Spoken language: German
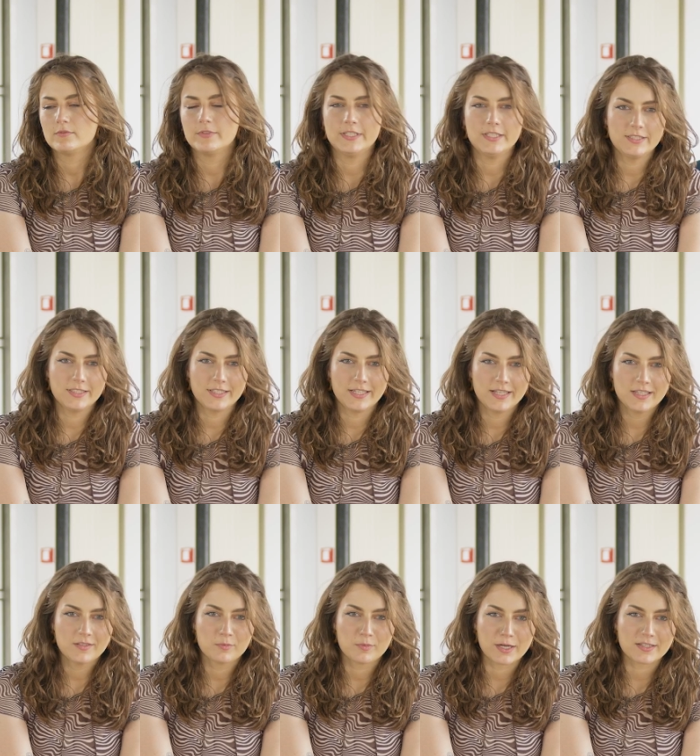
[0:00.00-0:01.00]
Wenn ich den
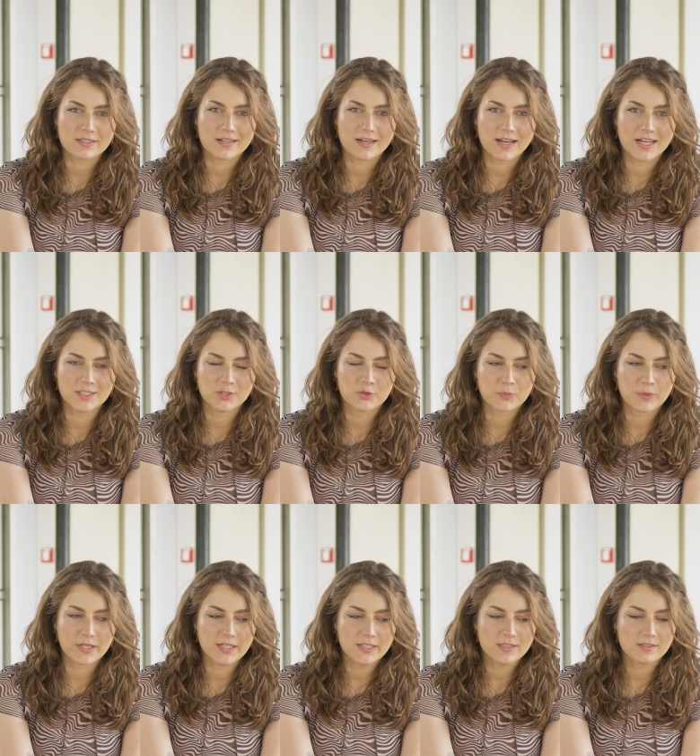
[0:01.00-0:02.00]
Kirchenbeitrag
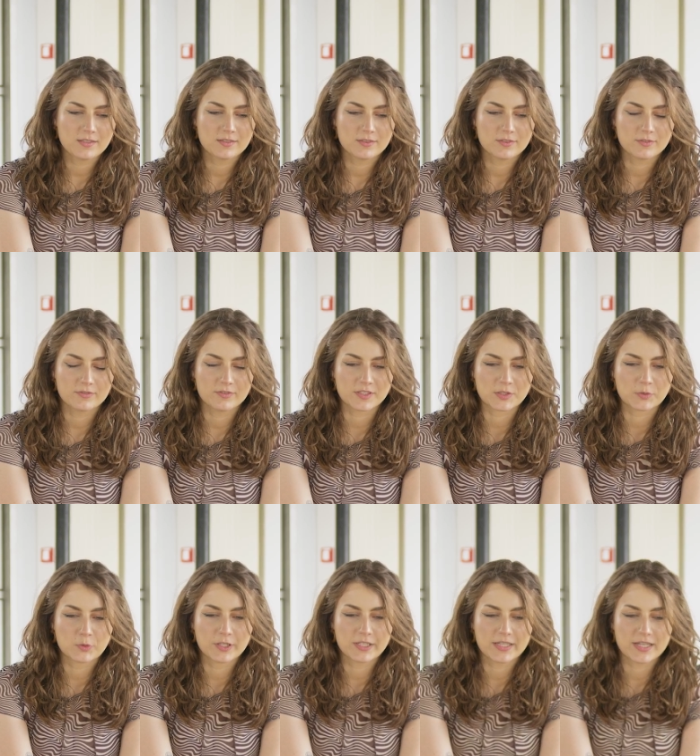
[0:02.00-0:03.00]
einspreche,
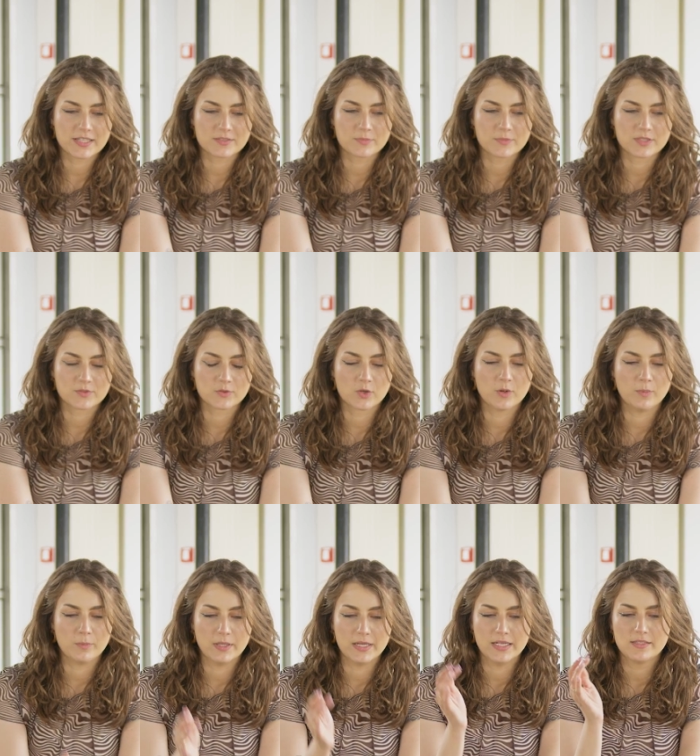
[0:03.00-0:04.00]
versuche ich erstmal so
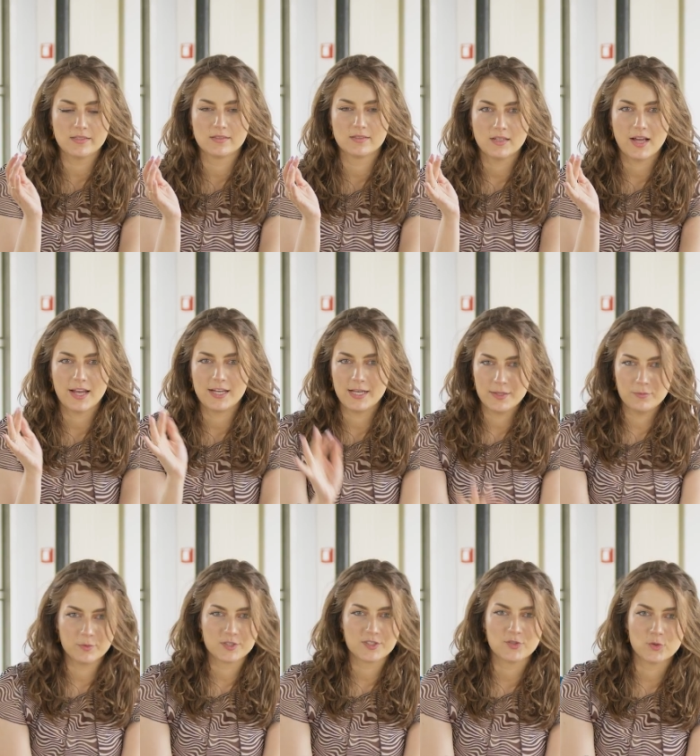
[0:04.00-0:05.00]
komplett alle
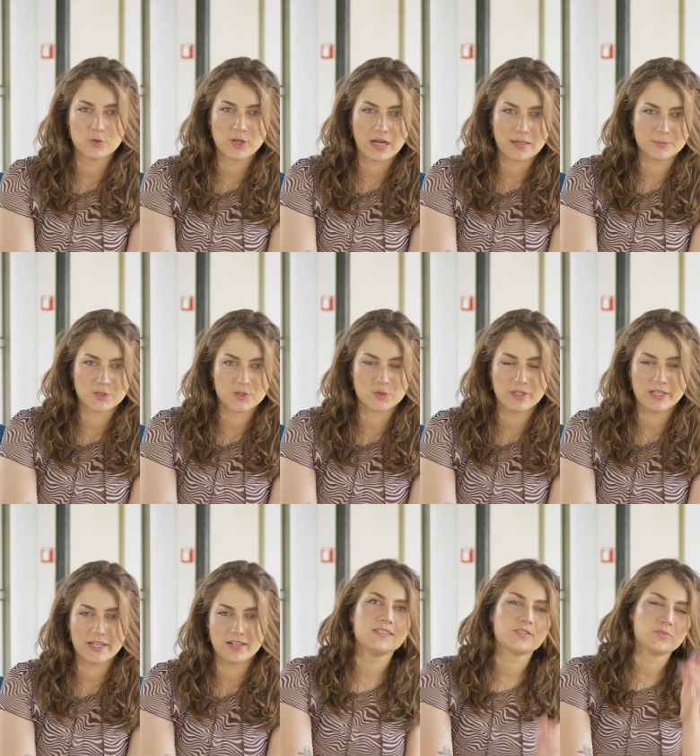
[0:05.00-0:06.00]
Emotionen
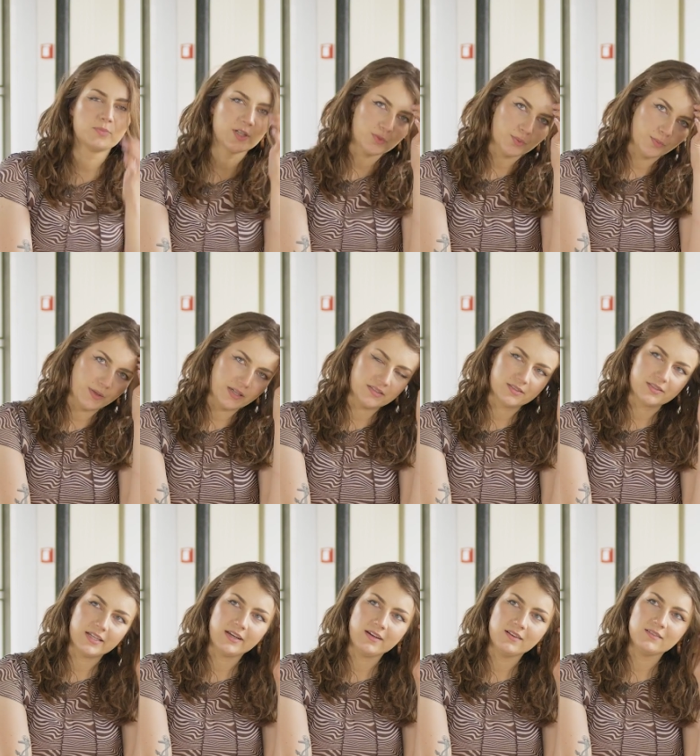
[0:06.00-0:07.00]
abzulegen. Zum Beispiel bei
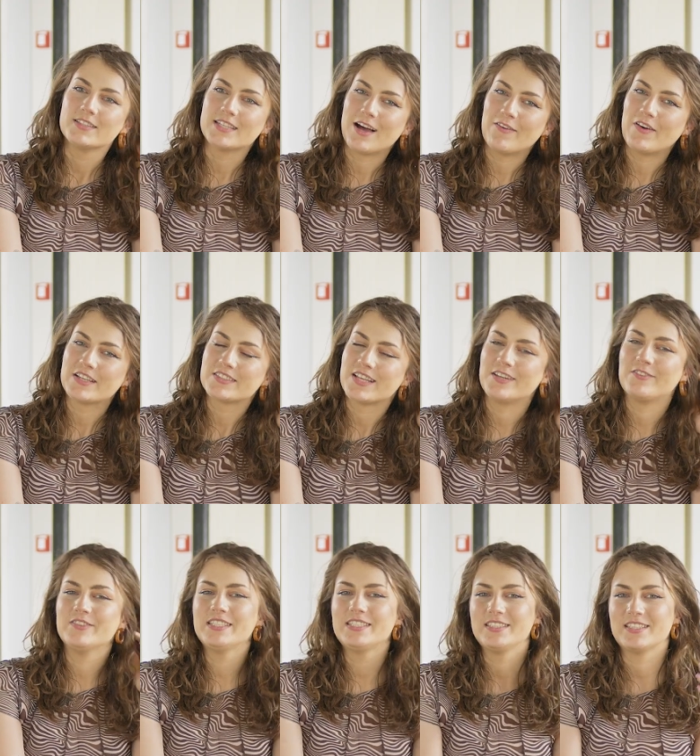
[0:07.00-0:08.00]
Sting, da war es
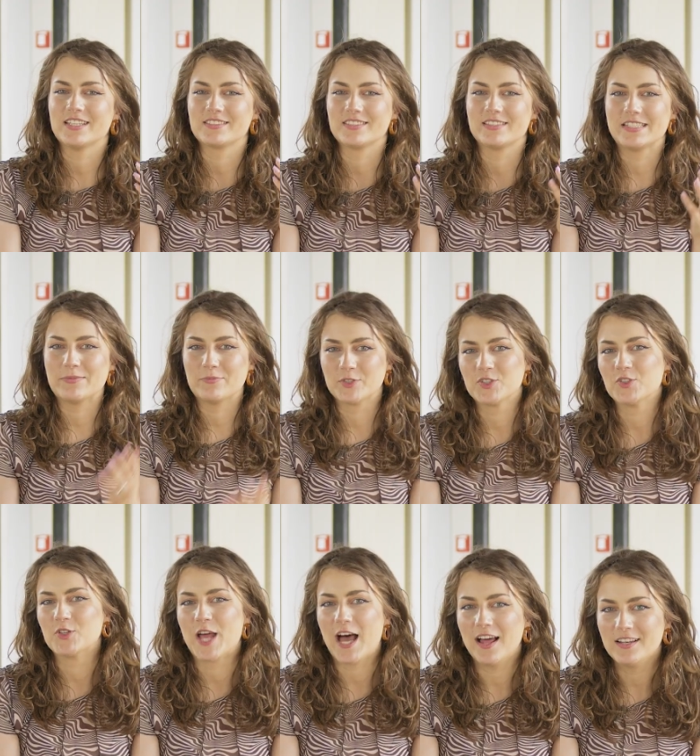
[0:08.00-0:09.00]
halt wichtig, dass es
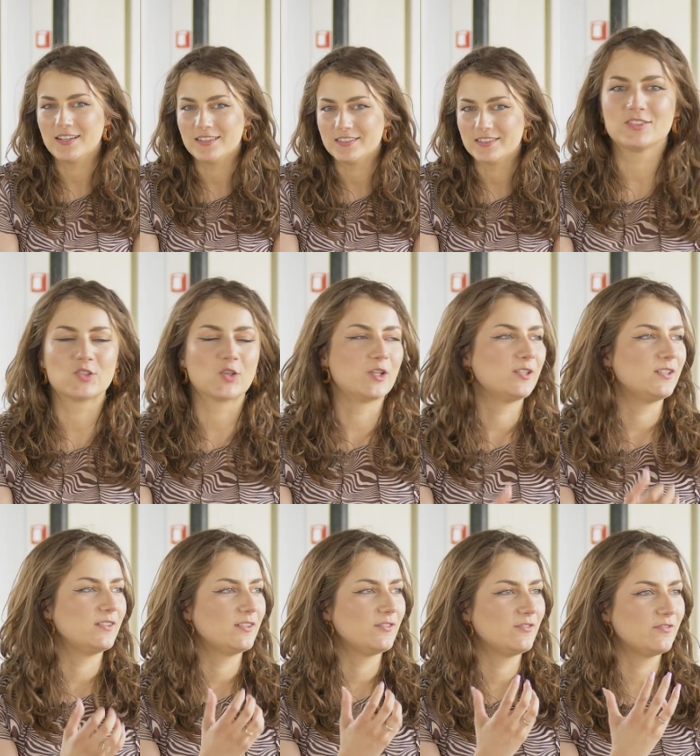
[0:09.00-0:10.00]
emotional ist,
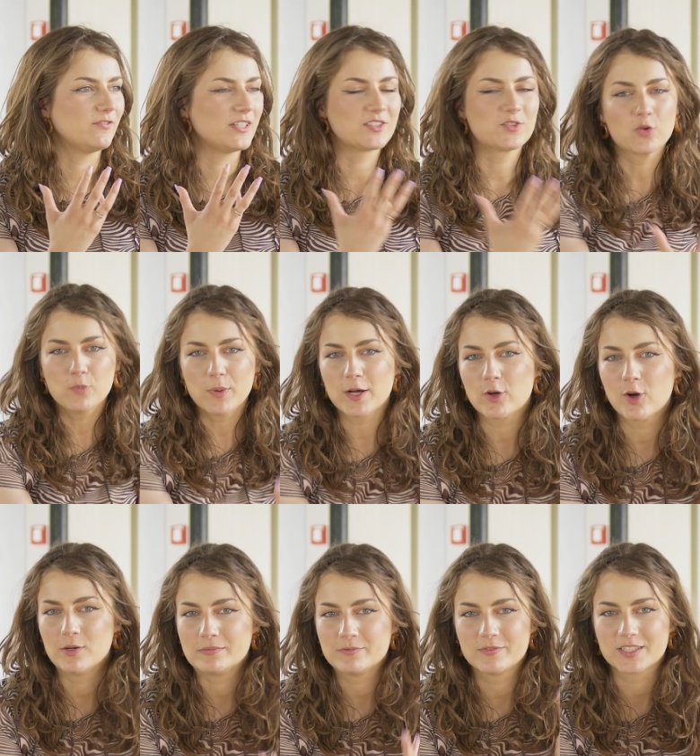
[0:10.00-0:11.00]
soll was
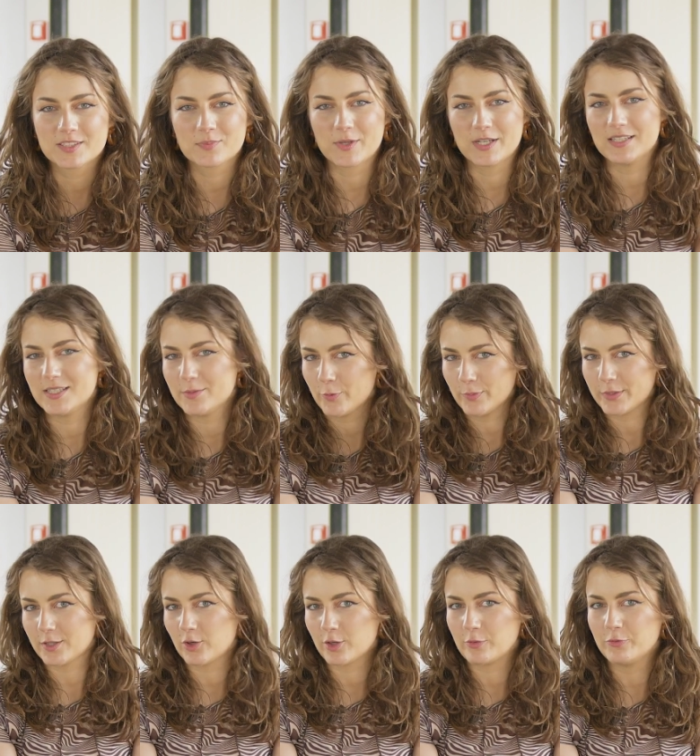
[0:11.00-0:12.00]
rüberkommen, was man in dem
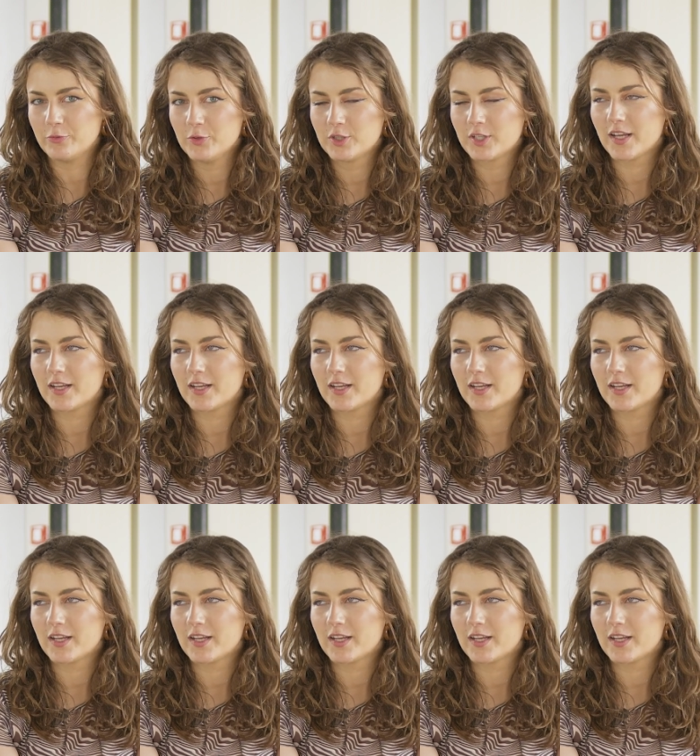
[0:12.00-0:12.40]
Moment auch gefühlt